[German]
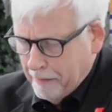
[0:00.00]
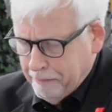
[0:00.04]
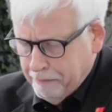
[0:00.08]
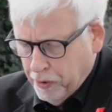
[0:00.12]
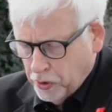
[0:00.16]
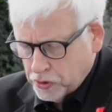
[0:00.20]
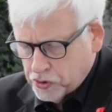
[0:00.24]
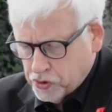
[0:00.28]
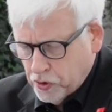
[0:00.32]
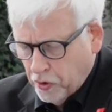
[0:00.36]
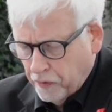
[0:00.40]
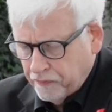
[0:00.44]

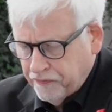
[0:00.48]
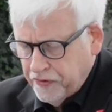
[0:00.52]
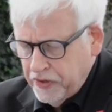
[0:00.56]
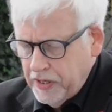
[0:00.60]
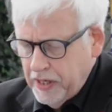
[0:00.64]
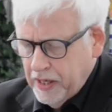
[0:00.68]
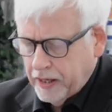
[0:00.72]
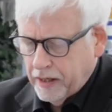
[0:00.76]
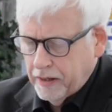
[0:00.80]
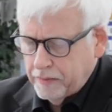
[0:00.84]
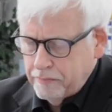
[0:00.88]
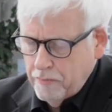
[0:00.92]

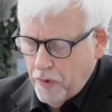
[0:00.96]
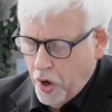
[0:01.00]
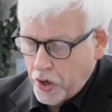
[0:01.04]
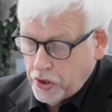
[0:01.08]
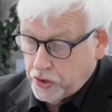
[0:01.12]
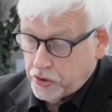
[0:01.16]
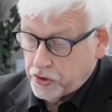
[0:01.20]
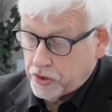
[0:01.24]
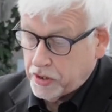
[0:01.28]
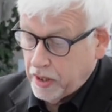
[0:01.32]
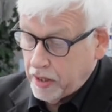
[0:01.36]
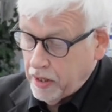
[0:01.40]
apostrophieren
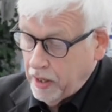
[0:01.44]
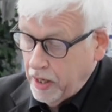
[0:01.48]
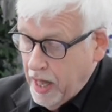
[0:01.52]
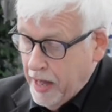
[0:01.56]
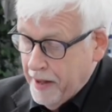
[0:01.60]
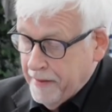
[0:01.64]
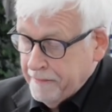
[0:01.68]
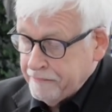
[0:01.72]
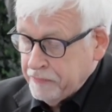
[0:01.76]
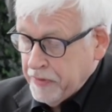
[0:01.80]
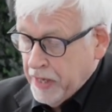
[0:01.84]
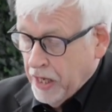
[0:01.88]
möchte.
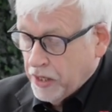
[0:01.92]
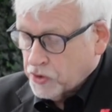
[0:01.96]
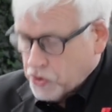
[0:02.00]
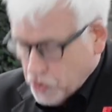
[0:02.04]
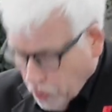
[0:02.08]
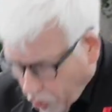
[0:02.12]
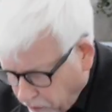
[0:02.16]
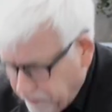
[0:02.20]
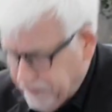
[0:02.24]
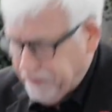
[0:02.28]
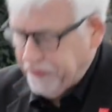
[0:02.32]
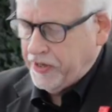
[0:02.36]

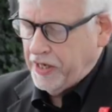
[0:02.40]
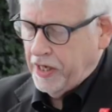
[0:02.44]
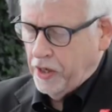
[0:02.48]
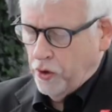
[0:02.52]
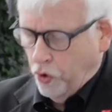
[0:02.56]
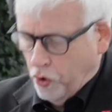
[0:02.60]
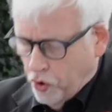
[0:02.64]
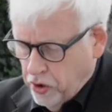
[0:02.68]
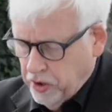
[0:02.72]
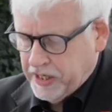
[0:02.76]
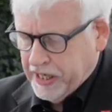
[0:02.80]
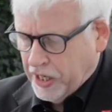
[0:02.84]
So viele
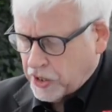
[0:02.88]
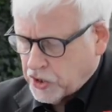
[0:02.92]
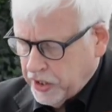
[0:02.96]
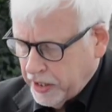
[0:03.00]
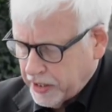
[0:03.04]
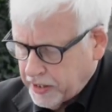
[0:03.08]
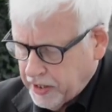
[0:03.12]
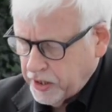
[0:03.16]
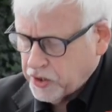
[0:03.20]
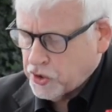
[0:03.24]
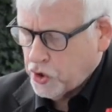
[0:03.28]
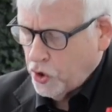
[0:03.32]

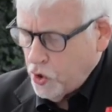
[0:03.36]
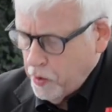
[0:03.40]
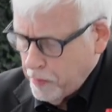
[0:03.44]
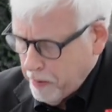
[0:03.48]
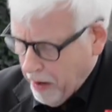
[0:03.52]
unterschiedliche,